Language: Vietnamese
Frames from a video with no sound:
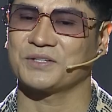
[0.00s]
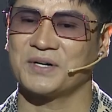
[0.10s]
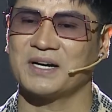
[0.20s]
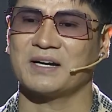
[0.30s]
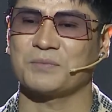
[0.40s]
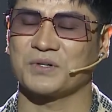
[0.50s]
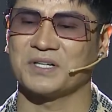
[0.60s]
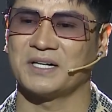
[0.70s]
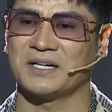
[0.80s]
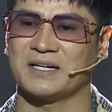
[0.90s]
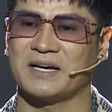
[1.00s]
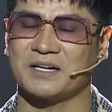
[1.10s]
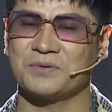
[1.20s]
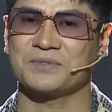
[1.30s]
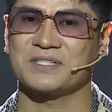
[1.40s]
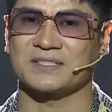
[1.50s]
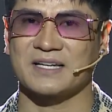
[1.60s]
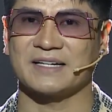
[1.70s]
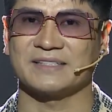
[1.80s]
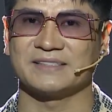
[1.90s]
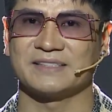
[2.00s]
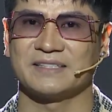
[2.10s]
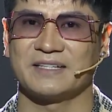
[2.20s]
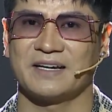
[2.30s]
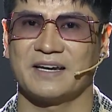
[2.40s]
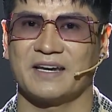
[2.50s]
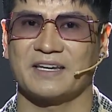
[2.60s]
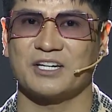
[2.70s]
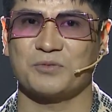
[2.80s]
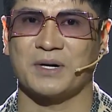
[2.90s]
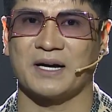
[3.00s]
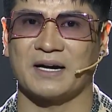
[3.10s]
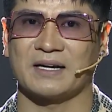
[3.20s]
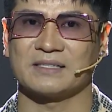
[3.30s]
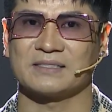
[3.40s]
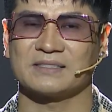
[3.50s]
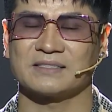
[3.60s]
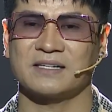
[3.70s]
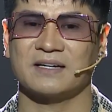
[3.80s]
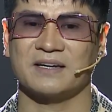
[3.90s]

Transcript: tôi đã là một người đàn ông trưởng thành nhưng mà rất